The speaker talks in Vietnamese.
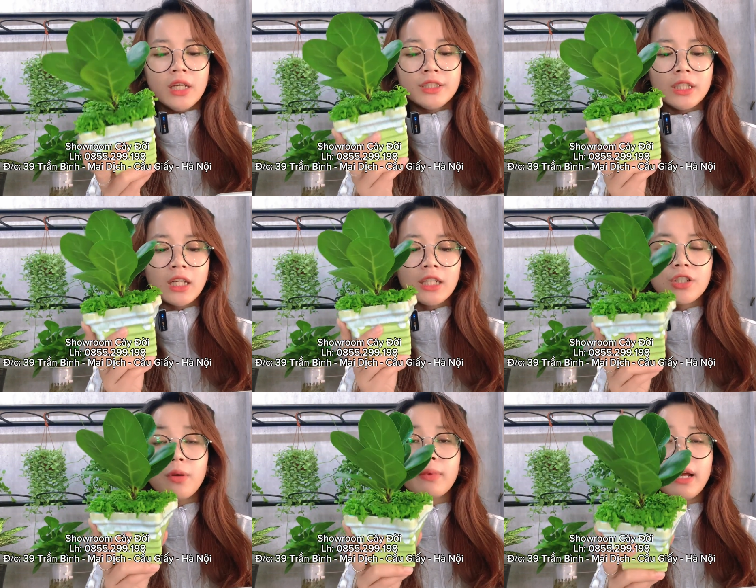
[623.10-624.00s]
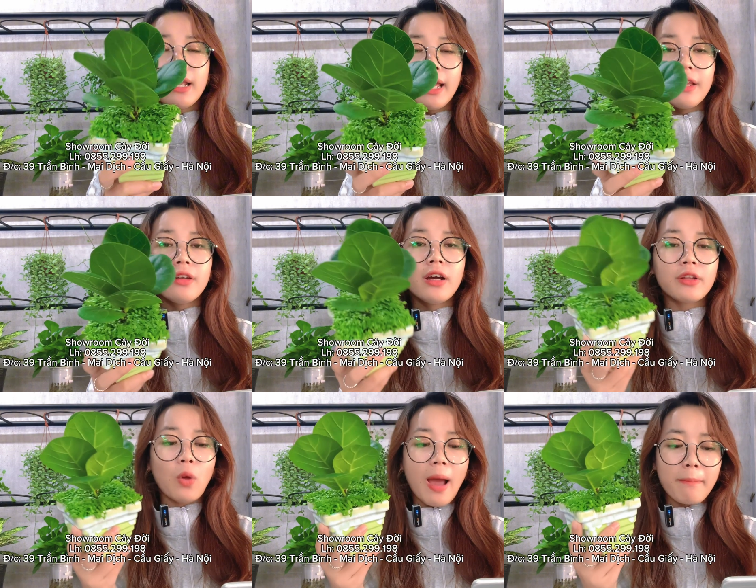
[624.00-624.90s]
chỉ cần trồng cây này nơi
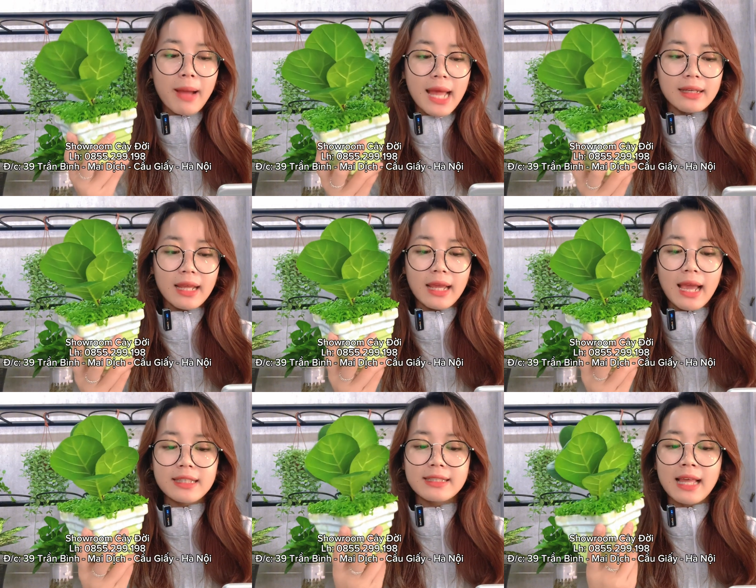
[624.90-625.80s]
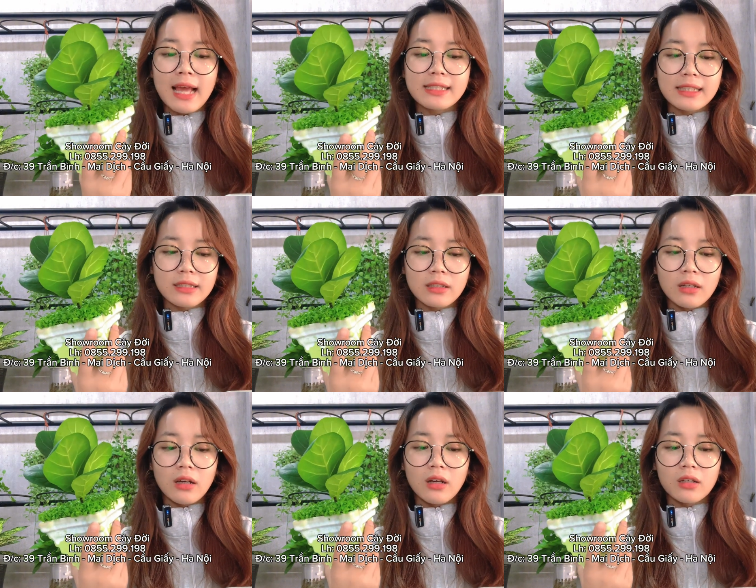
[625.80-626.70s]
thoáng mát này ánh sáng
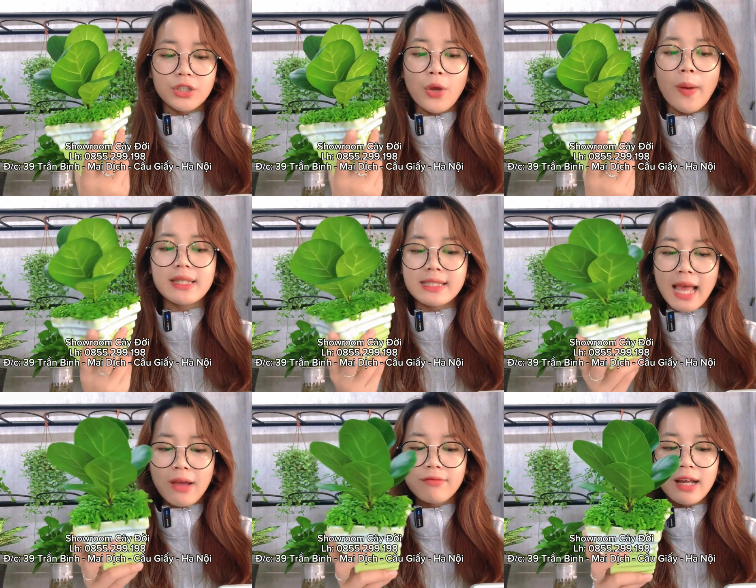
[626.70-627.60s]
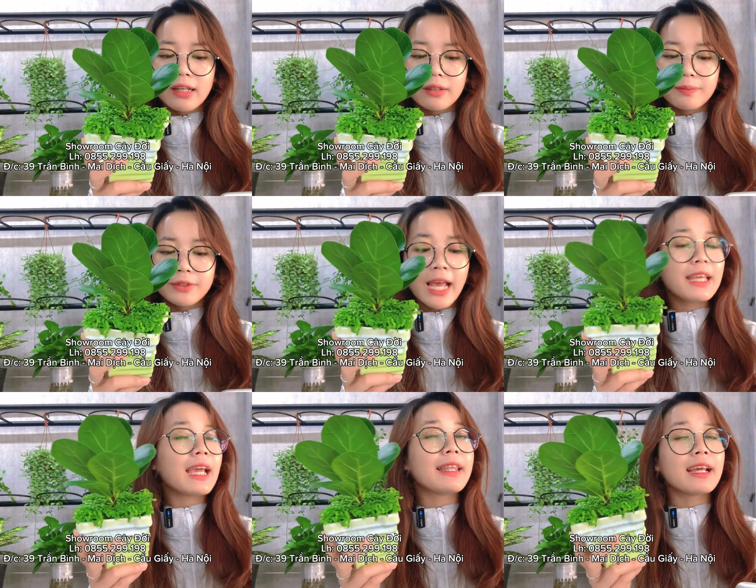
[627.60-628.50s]
uh, nhiều ánh sáng và tránh
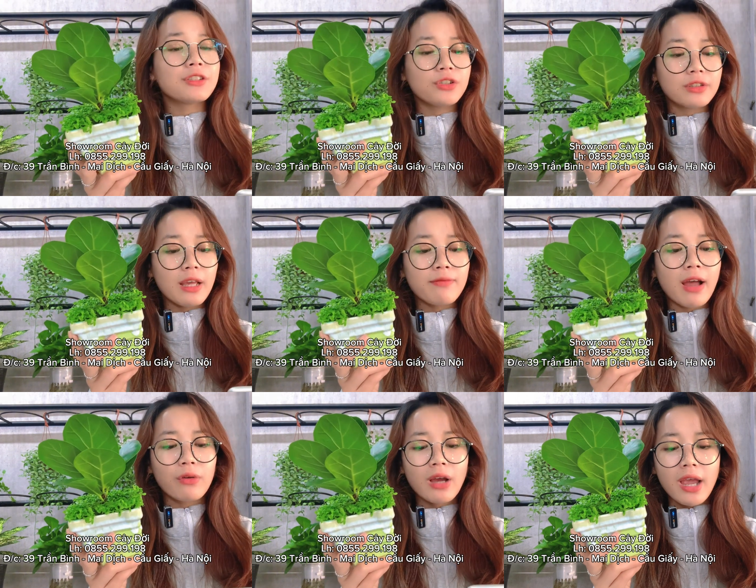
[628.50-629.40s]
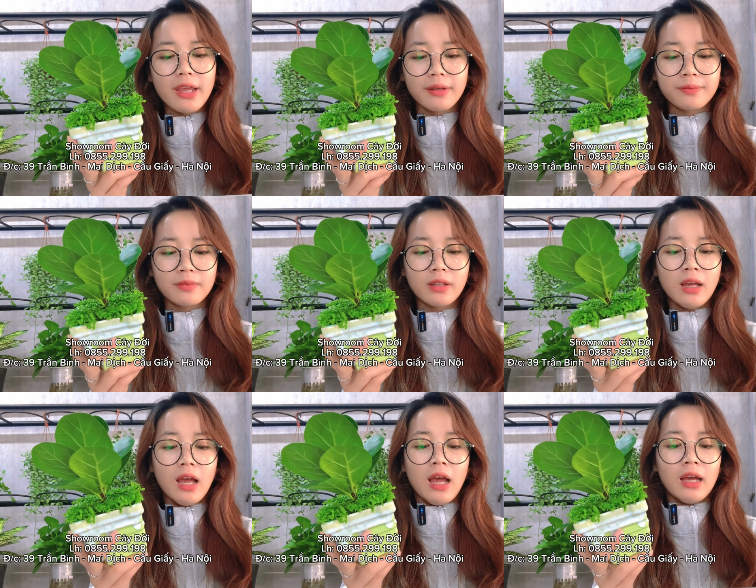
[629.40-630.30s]
ánh nắng trực tiếp vào cây
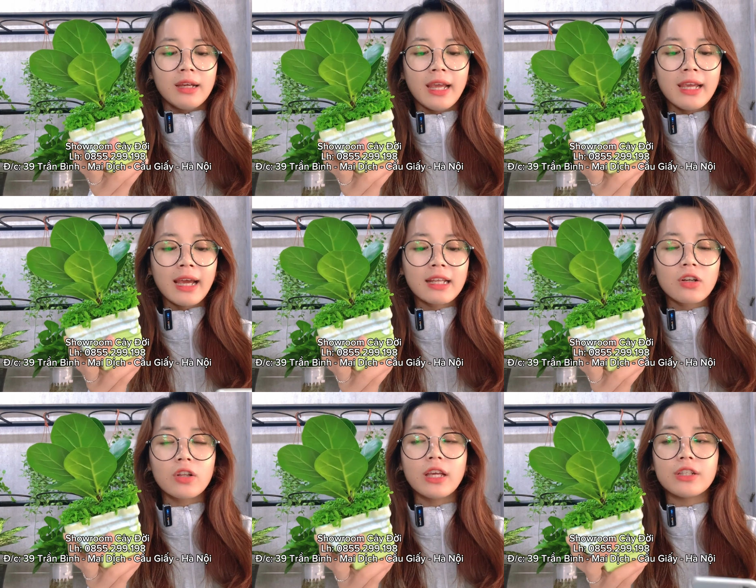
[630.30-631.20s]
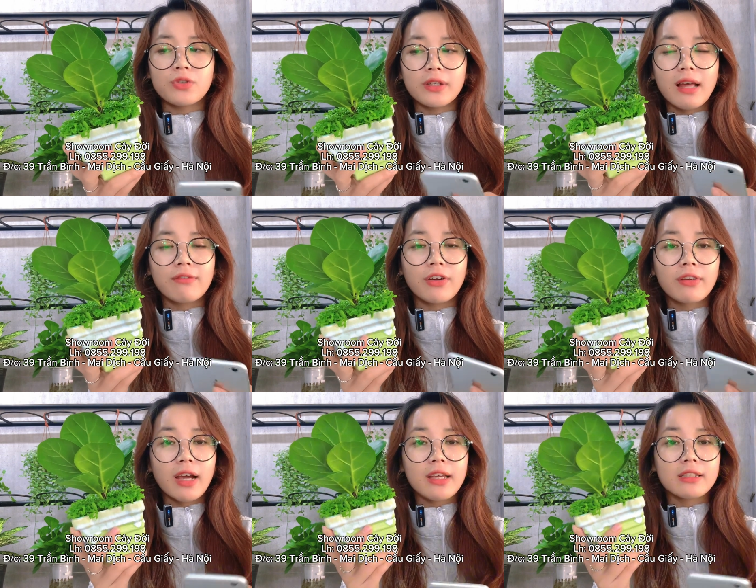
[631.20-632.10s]
gây gắt có thể chối thẳng vào
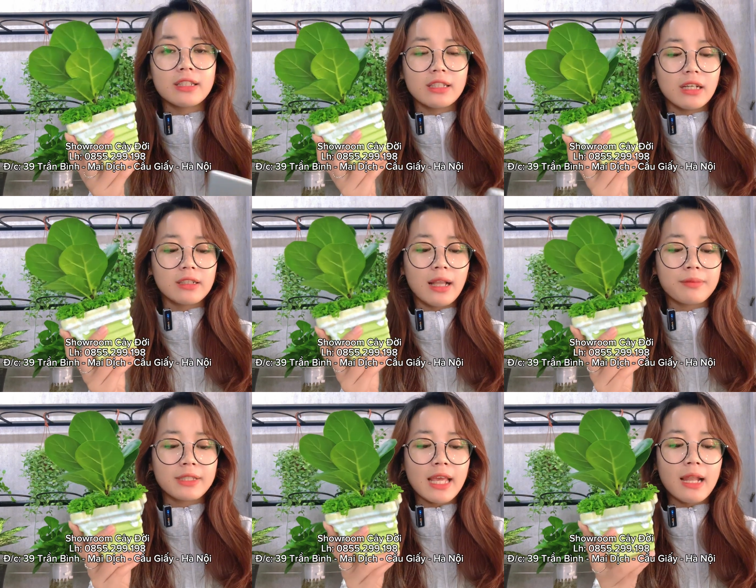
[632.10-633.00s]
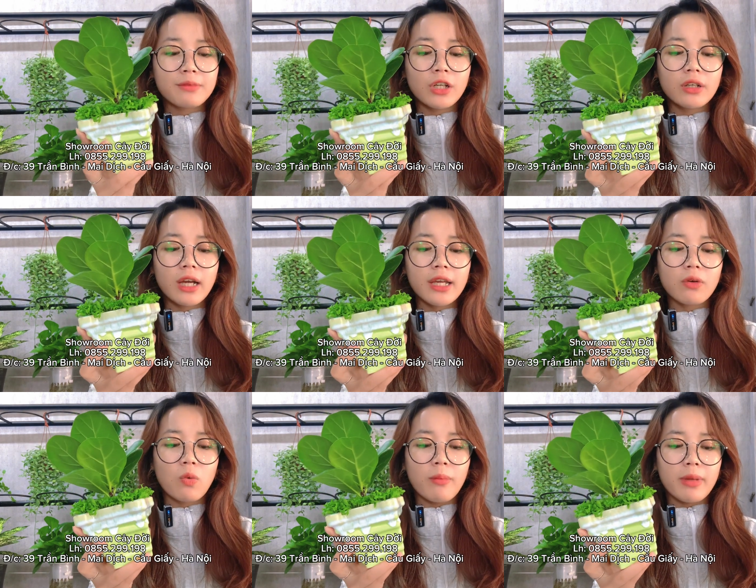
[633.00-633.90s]
cây thì uh, làm sẽ làm cho cây
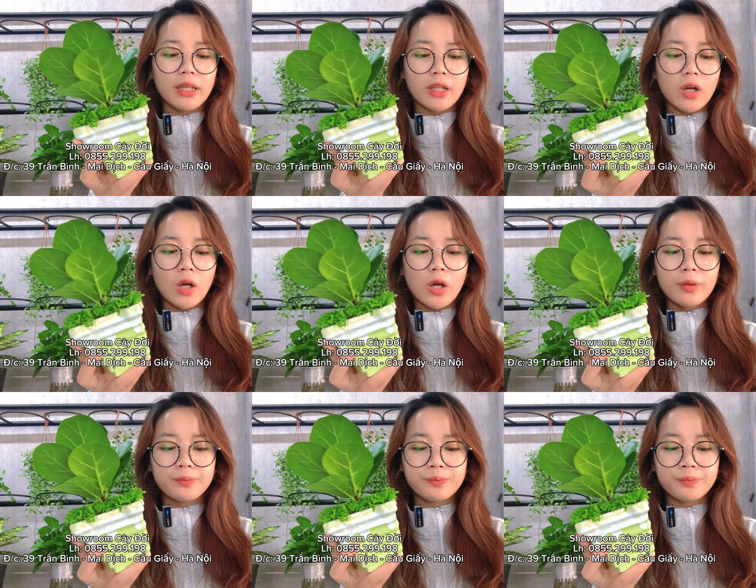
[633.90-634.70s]
của mình nó